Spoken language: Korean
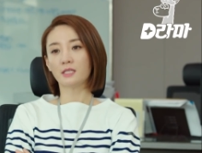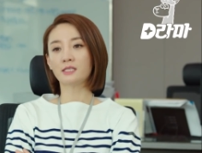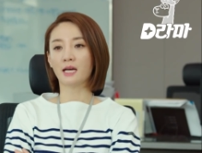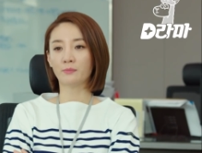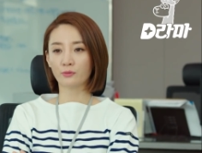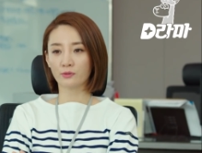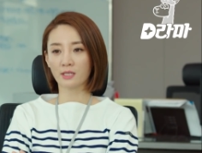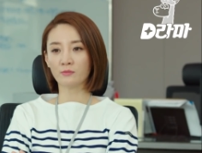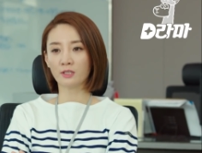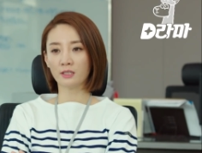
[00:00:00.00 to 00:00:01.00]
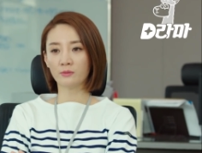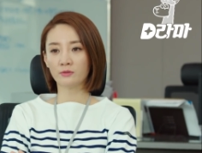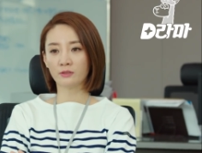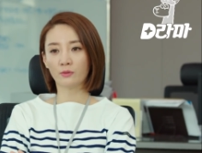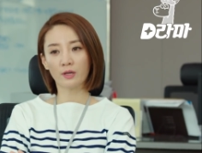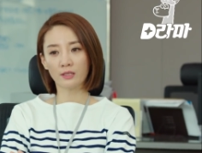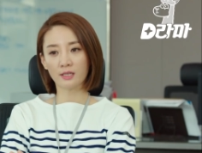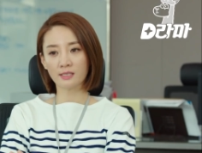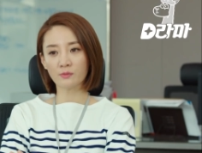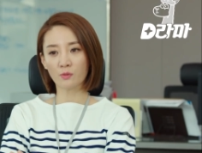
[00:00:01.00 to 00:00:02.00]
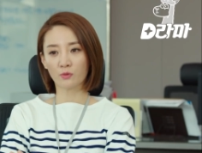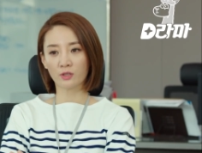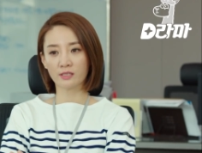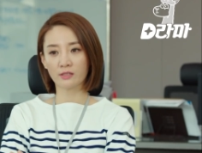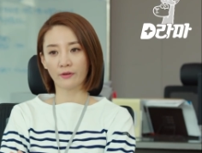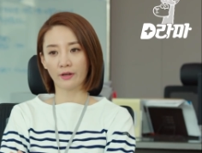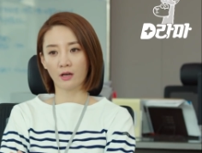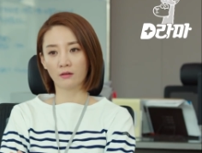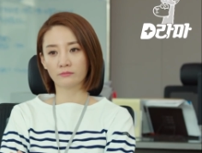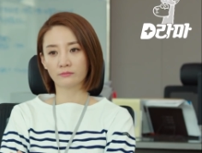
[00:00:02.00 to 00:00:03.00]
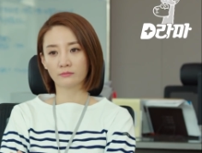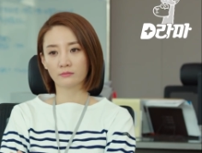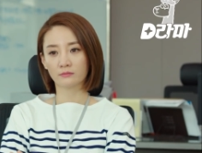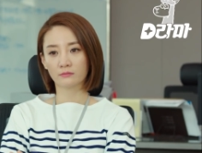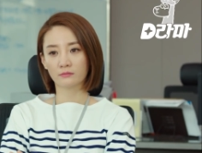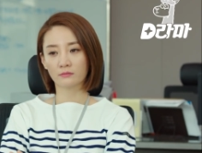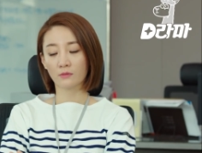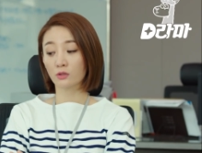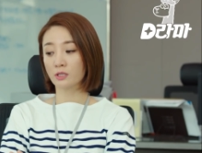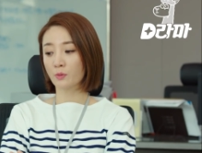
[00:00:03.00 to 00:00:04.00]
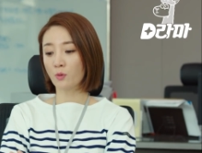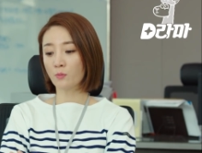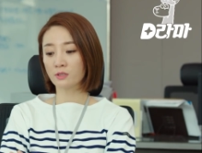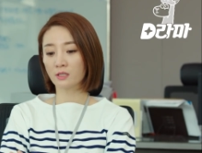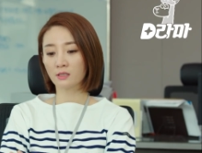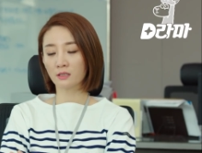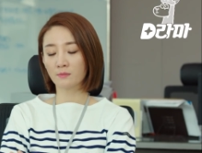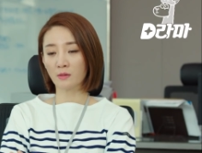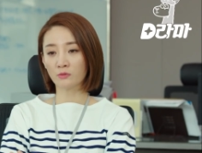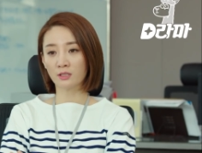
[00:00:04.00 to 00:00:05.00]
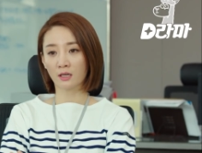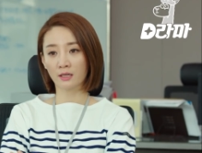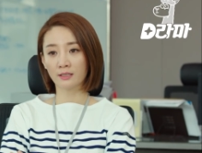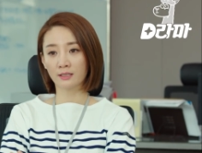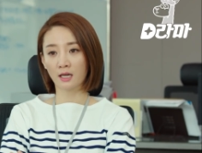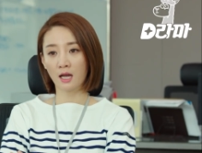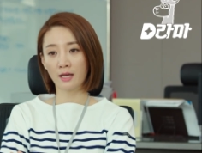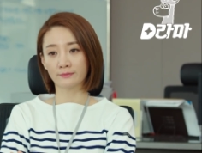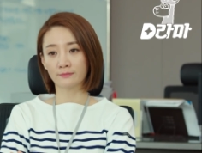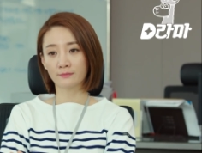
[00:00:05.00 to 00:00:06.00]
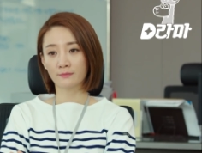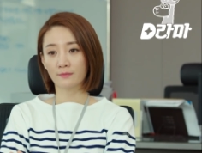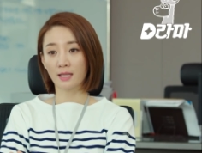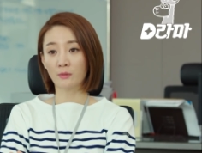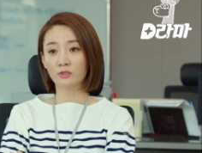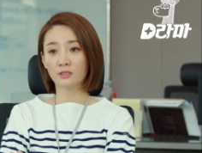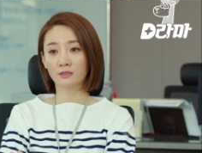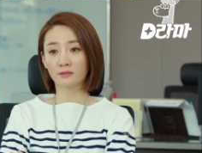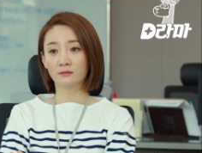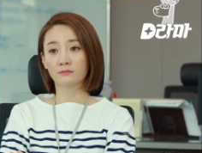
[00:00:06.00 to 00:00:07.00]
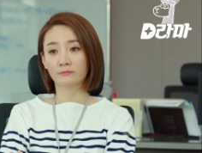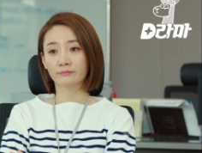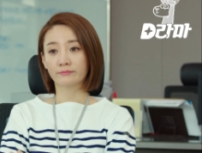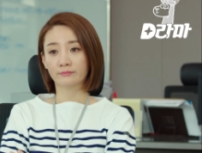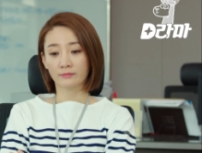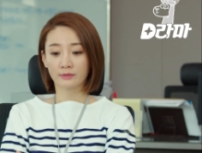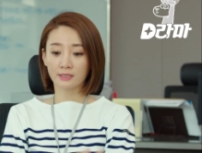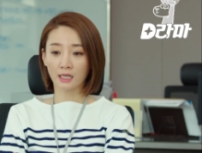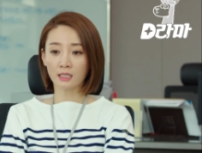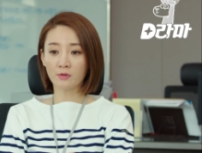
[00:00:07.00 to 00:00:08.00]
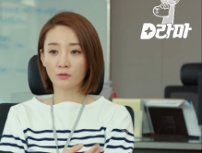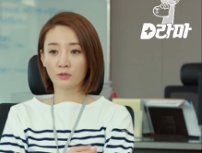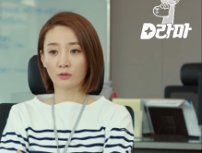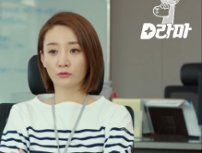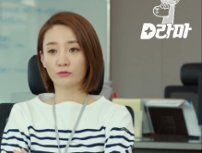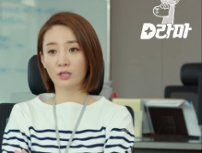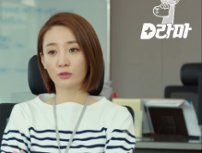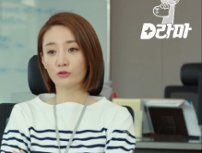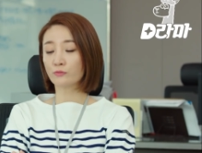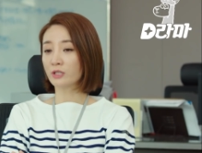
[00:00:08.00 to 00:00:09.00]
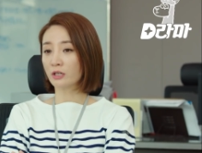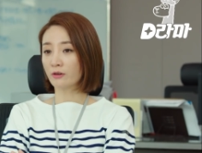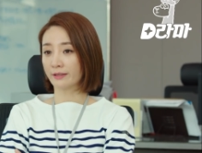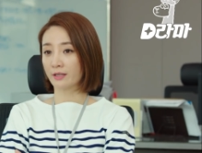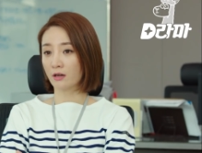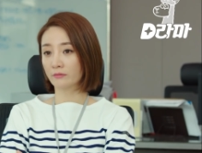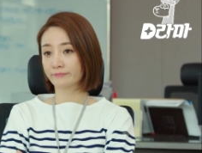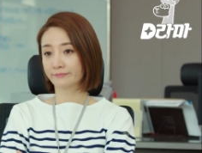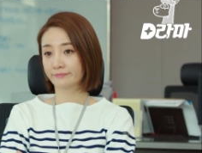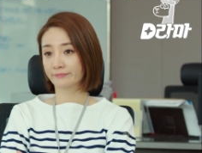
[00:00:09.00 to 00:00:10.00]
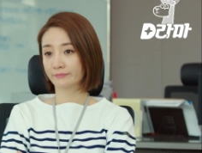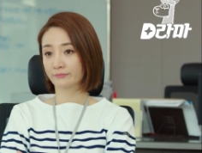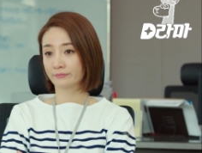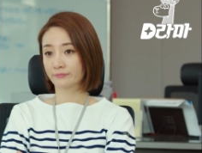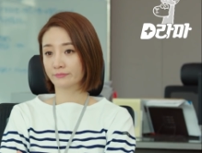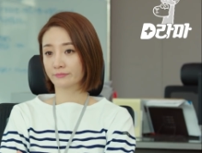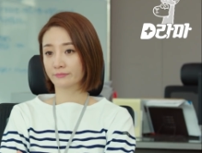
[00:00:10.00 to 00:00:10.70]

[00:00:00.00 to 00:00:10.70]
이제 앞으로 사무관님은 회의에 참석 못 하실 거예요 어차피 홍보 책자는 마무리 단계니까 나머지는 작가님하고 나하고 둘이 해도 충분할 것 같아요. 네,